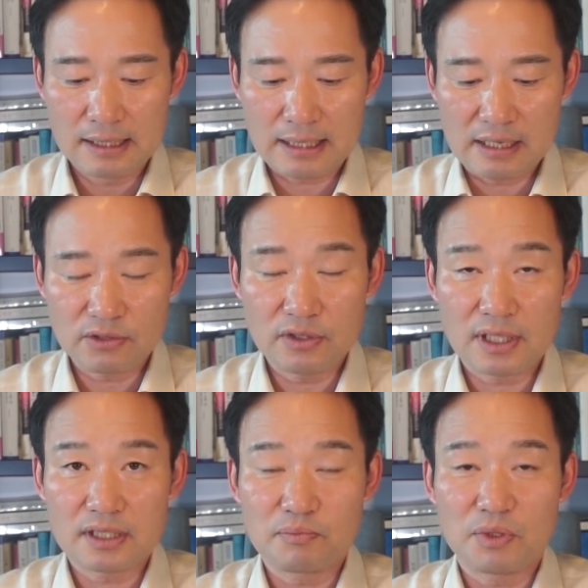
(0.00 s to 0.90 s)

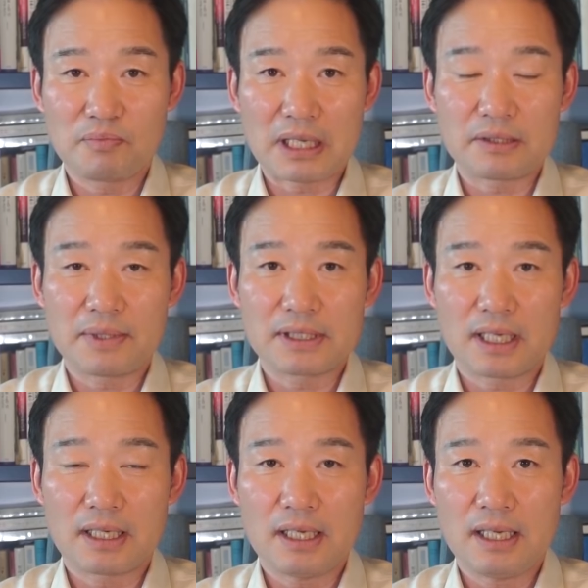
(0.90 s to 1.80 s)
당선자 신분 마지막
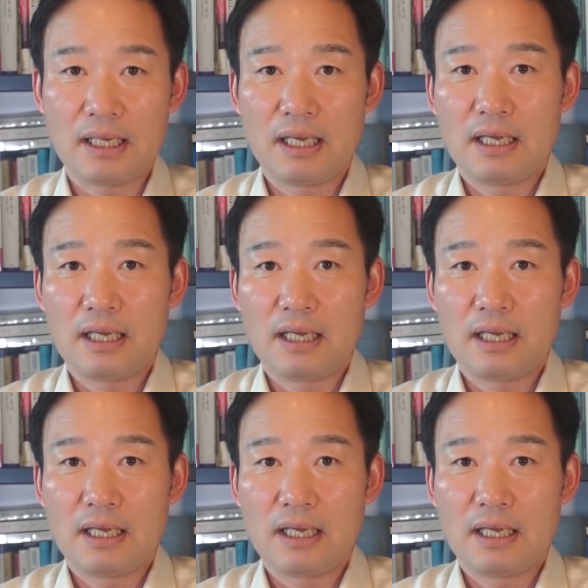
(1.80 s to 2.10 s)
날에